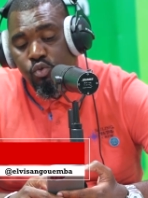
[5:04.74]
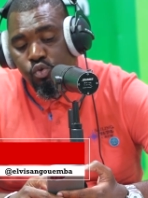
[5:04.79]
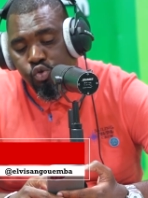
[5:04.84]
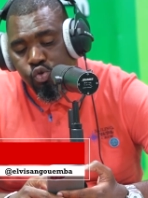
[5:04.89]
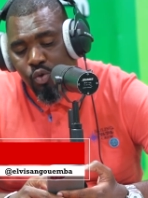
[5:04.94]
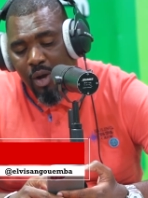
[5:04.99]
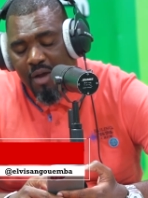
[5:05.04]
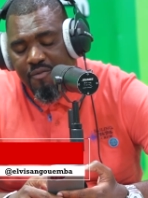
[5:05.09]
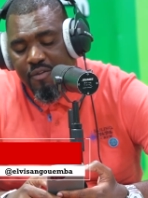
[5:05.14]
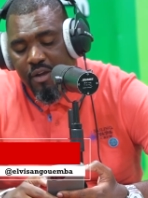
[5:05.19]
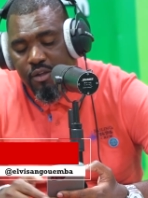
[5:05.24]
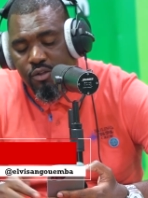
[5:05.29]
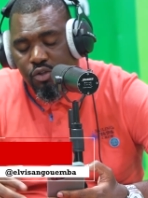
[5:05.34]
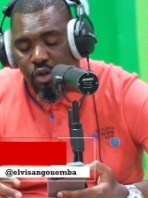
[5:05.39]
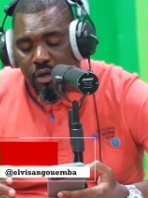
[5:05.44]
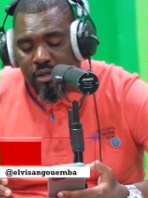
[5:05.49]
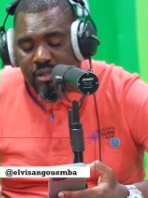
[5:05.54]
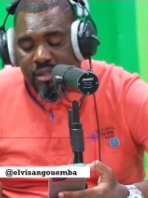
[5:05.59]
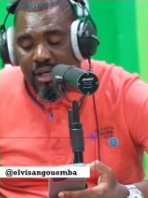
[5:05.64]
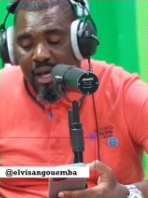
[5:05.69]
toujours à
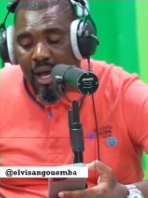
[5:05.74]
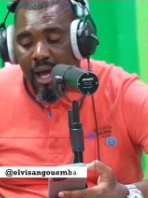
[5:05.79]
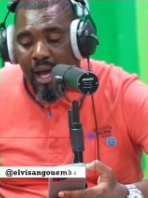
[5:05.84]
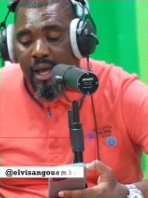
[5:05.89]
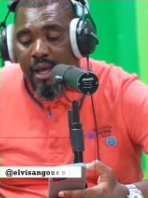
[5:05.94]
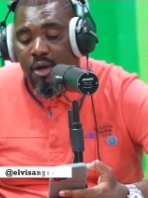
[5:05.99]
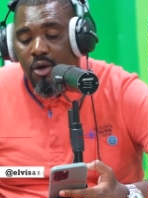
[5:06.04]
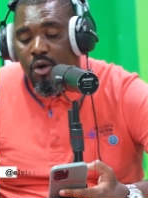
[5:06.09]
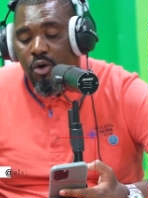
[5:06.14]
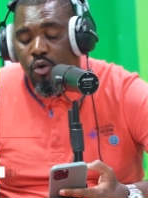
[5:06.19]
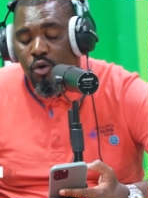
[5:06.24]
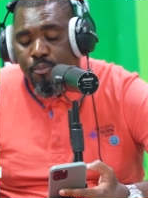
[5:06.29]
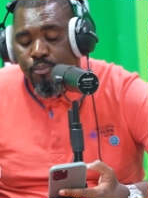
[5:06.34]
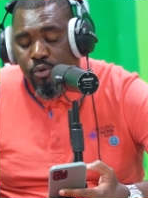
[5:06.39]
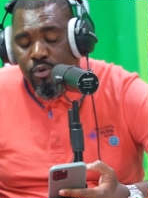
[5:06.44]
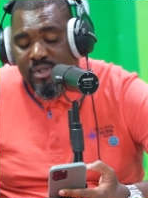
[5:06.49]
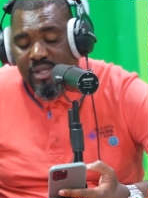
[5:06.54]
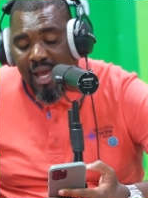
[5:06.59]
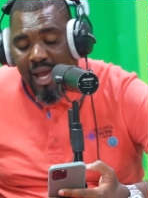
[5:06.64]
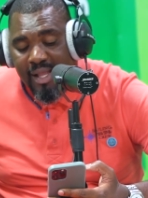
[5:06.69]
20h, sera
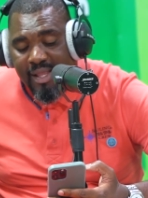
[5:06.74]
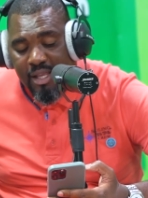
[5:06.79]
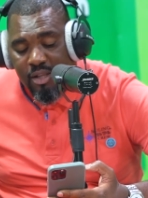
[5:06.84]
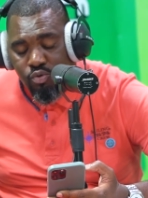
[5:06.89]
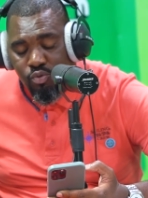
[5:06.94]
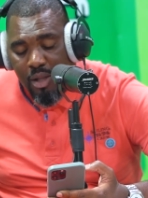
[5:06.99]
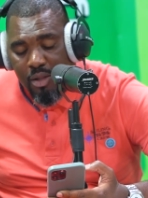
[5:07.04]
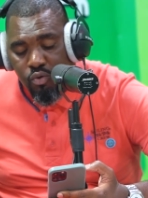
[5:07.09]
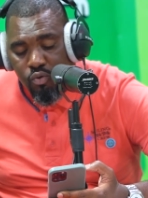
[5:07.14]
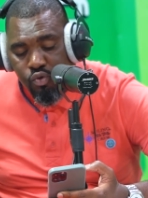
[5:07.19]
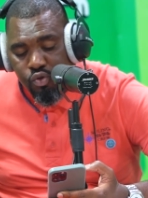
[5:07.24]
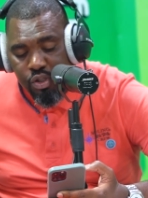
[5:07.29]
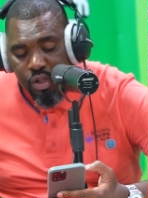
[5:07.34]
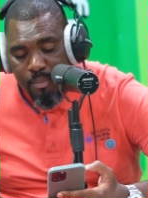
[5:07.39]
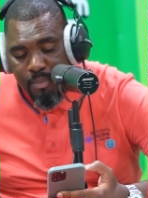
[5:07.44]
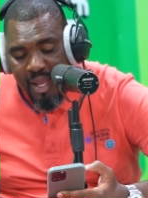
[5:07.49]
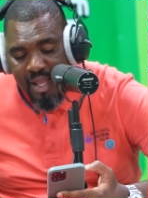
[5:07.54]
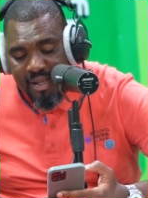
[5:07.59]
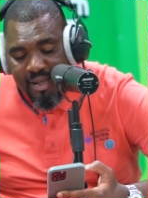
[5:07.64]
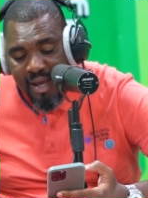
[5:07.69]
opposé à l'Étoile Rouge de
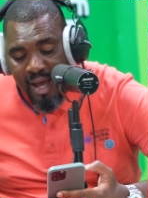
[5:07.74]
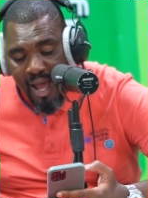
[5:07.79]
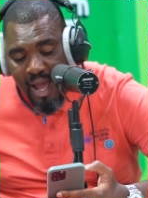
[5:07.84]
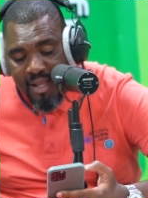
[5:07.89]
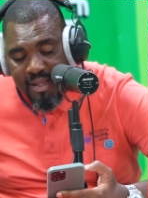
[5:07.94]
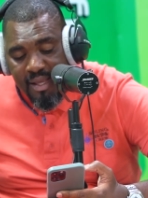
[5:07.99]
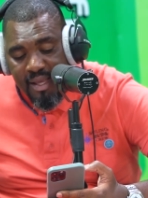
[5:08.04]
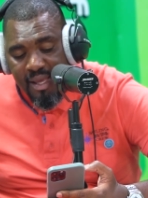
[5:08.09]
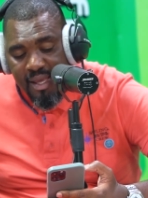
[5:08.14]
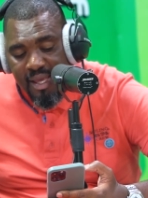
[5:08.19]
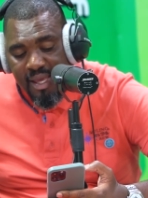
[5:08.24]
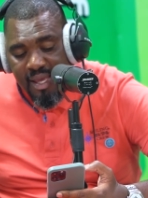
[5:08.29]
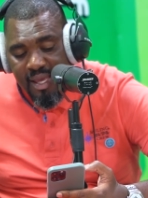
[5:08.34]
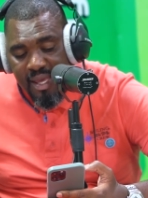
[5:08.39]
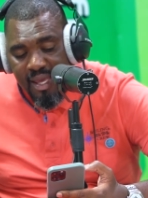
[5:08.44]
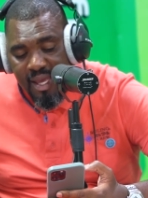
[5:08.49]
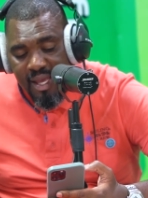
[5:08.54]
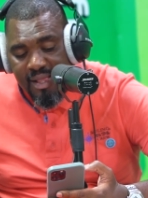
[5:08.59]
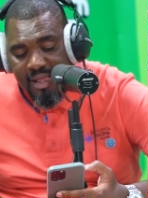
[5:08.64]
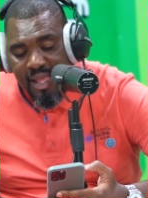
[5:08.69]
Belgrade.
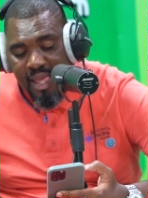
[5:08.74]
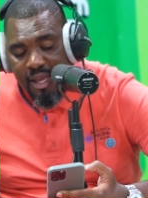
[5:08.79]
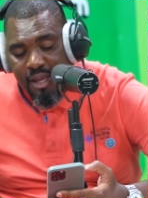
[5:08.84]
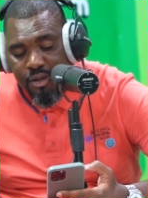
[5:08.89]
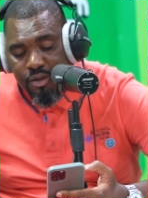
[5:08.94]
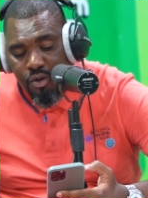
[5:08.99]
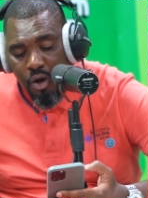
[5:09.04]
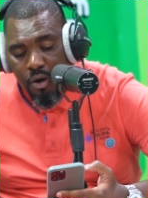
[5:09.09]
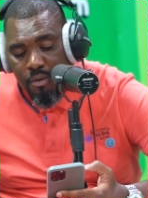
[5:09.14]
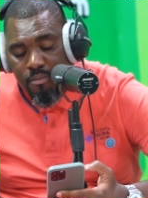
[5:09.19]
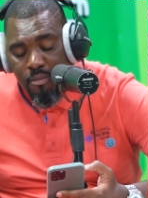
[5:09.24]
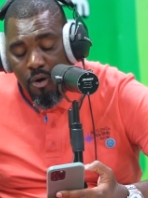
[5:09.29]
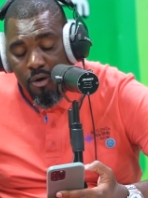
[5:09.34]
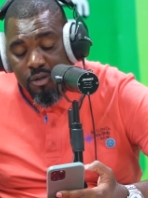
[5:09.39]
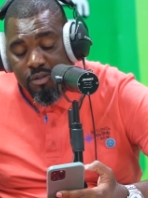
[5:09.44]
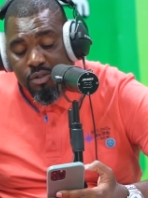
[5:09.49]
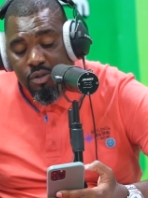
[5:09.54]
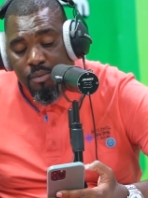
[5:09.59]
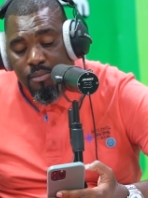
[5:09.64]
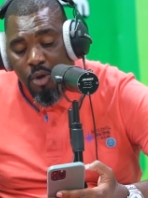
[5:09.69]
Et les Young
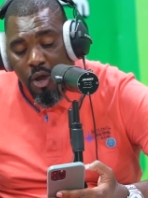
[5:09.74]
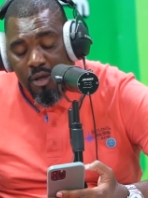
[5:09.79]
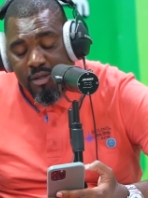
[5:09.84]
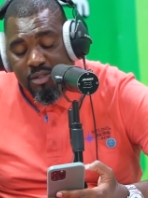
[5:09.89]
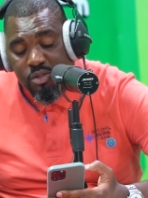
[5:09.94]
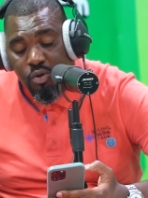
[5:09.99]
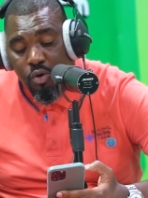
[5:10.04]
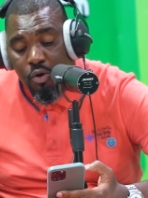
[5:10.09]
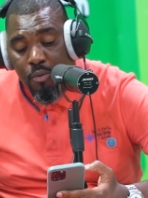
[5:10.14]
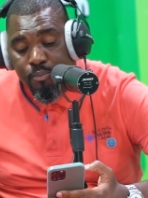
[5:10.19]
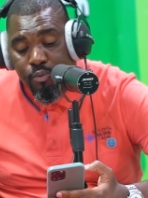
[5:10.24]
Boys de Beurre seront